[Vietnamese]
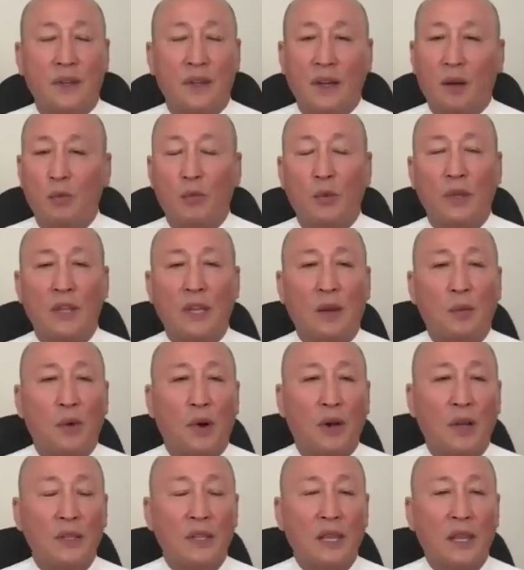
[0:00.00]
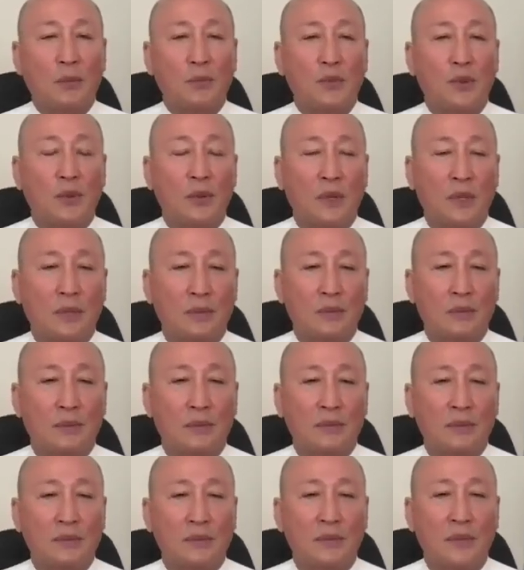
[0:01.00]
không bao giờ bỏ anh chị em xuống.
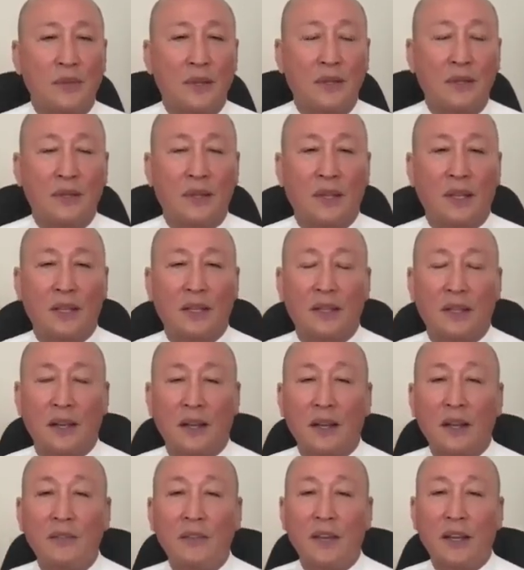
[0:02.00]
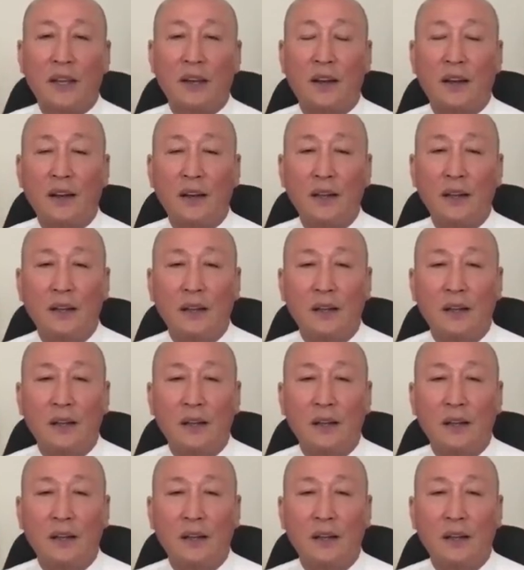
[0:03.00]
Thì từ cái việc đó